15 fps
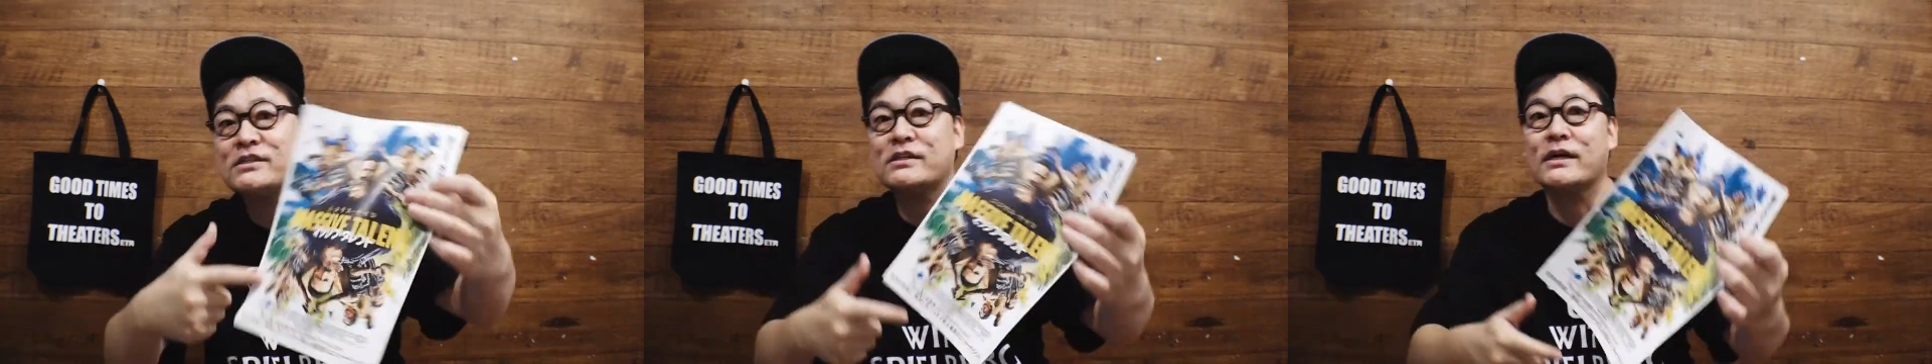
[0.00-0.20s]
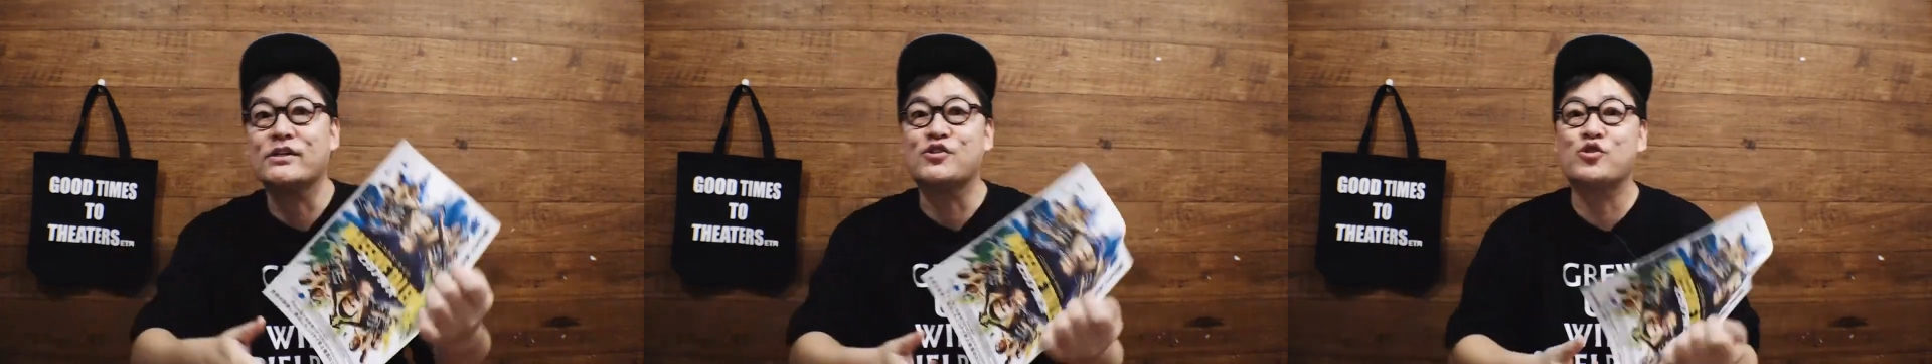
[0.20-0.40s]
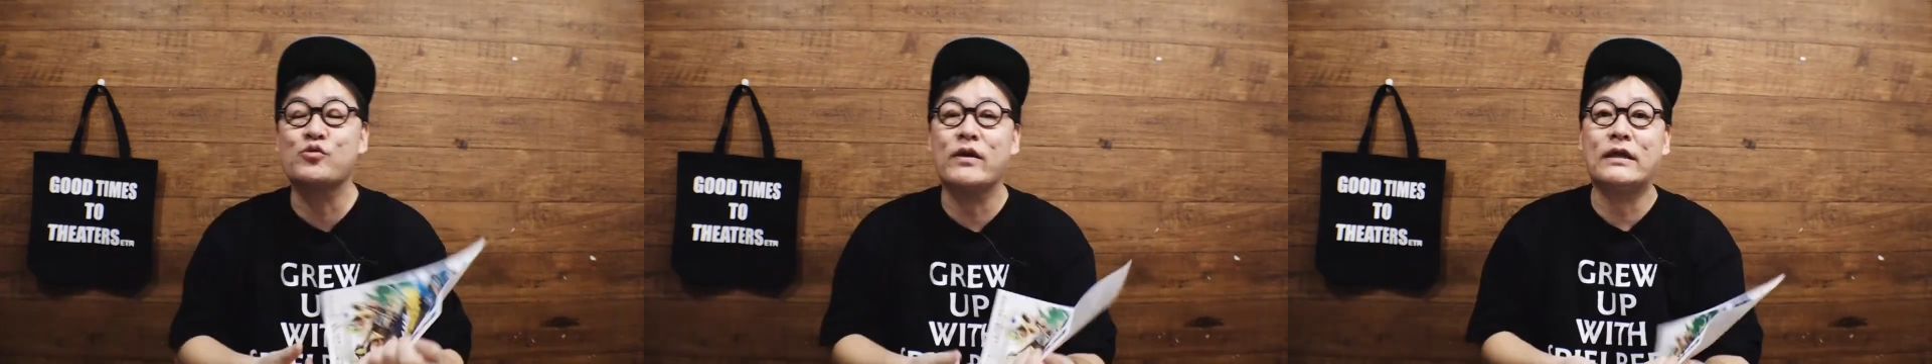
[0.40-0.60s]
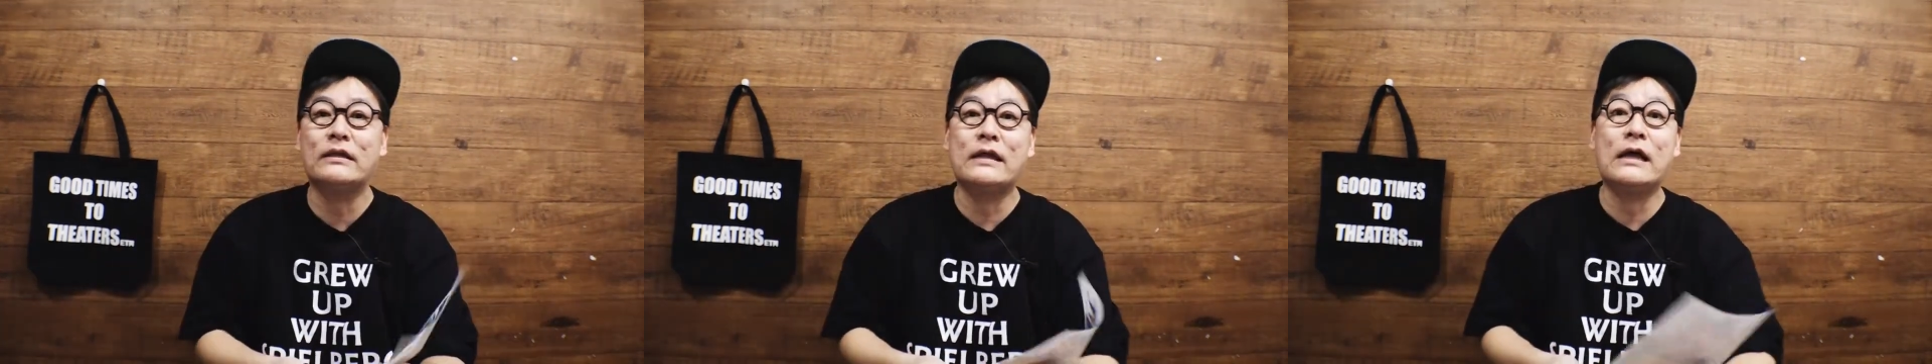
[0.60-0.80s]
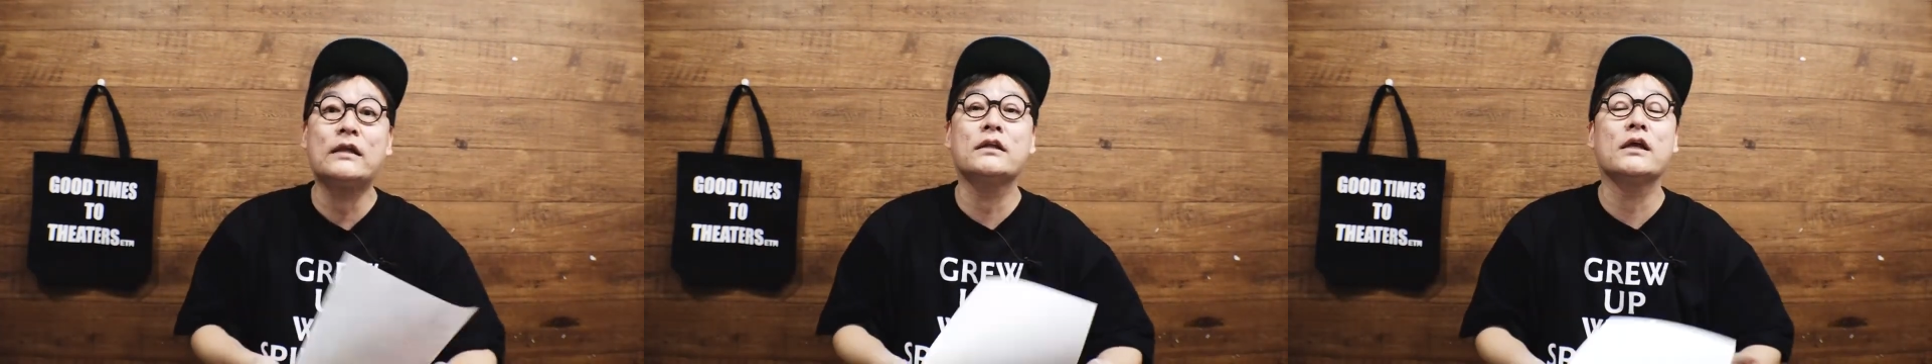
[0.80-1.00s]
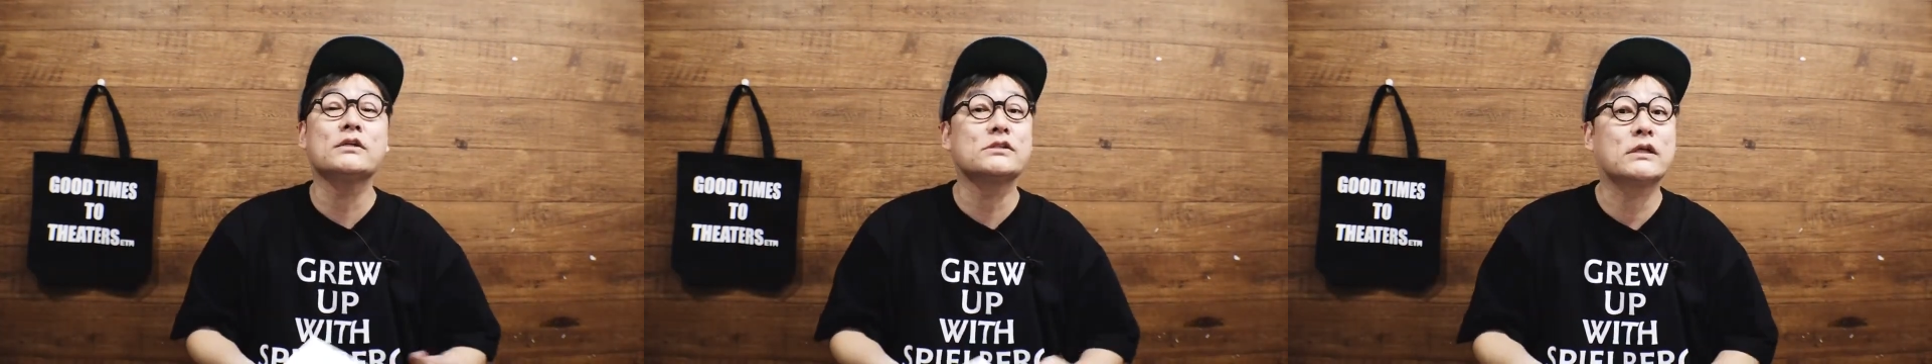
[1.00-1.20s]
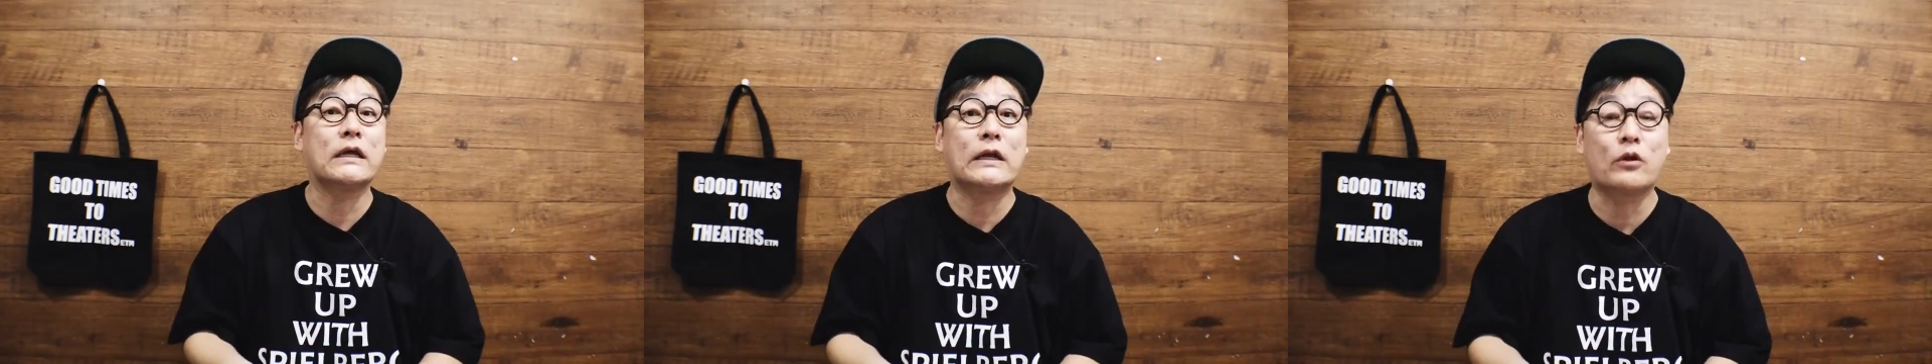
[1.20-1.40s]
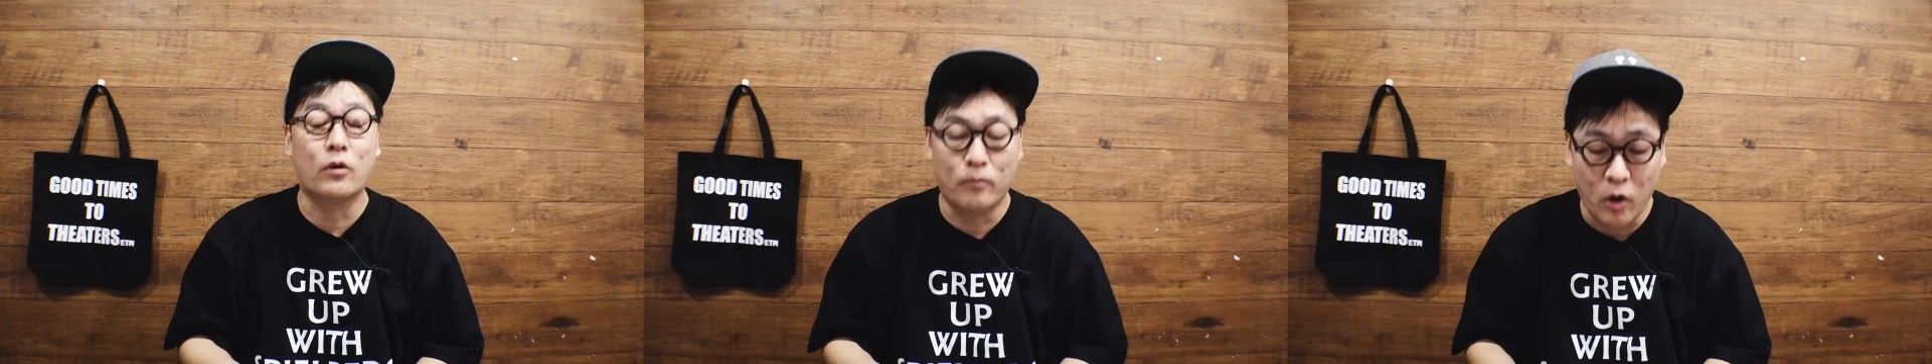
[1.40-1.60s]
イジが主演なんですけ
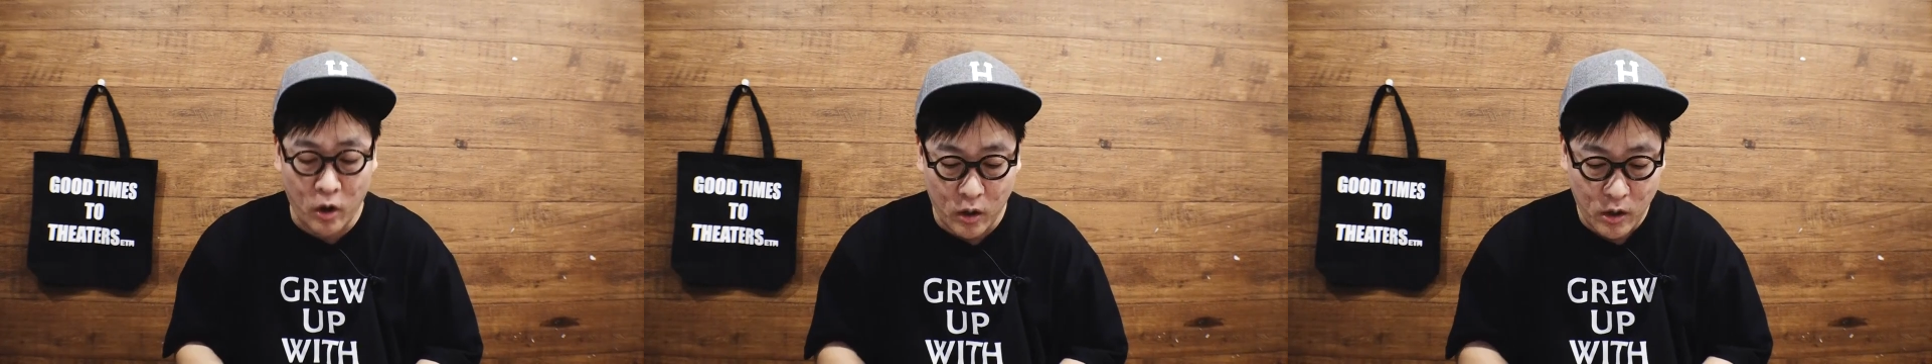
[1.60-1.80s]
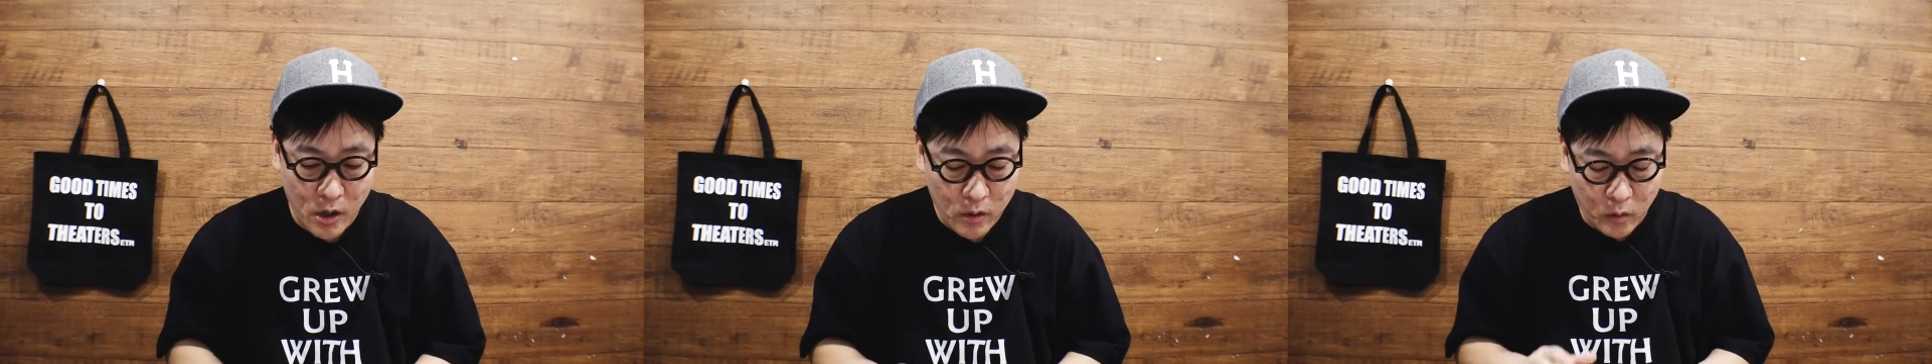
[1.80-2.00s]
れども、